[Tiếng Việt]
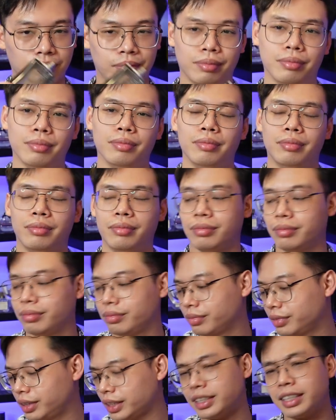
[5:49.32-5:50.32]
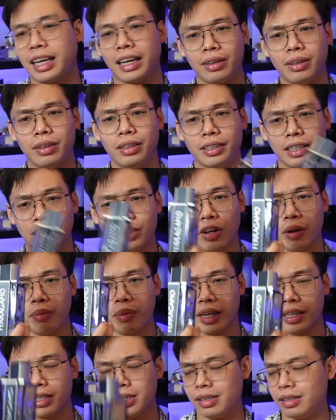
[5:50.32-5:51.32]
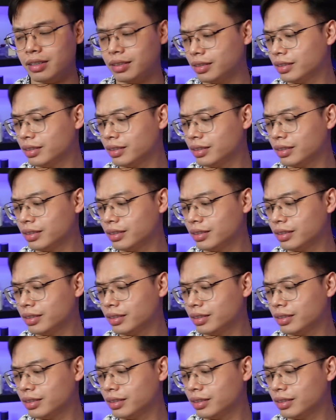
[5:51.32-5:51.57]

ừ, chắc chắn rồi sẽ chọn em này chứ